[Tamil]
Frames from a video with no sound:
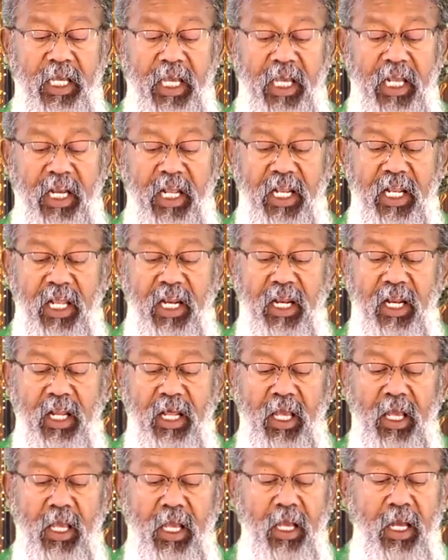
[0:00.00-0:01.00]
ஏனெனில்
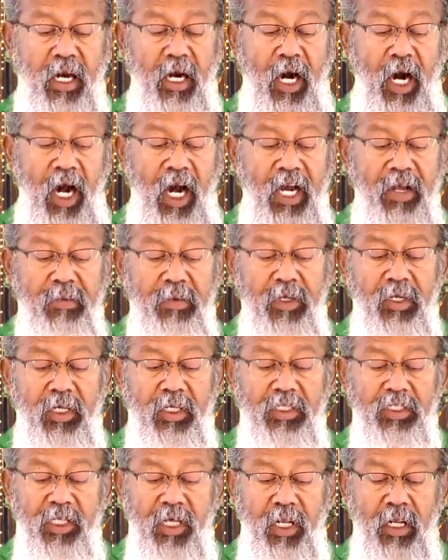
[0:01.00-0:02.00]

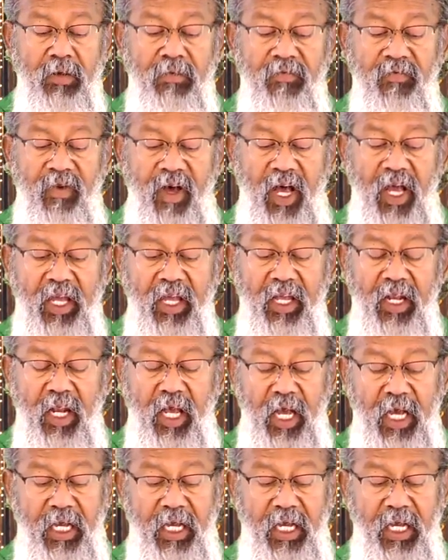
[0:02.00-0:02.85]
அழிவுக்கு செல்லும் வாயில்